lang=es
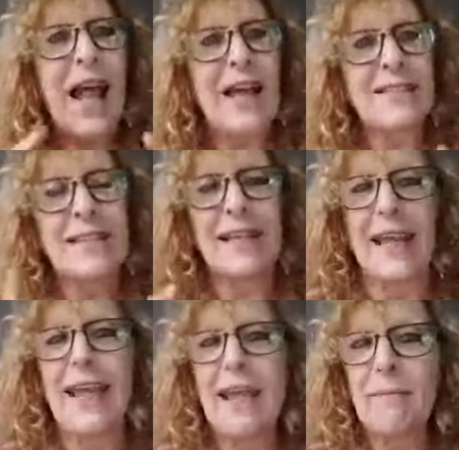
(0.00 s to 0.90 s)
Así
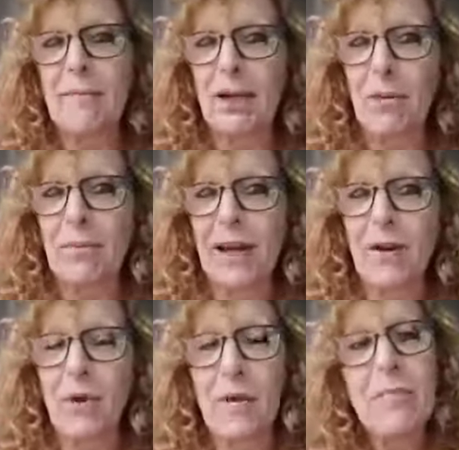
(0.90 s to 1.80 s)
que mi nombre es
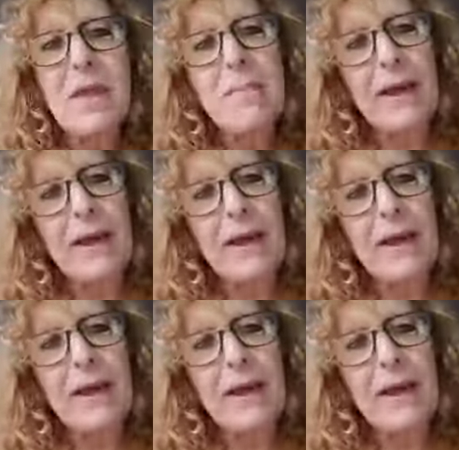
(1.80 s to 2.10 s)
Noemí,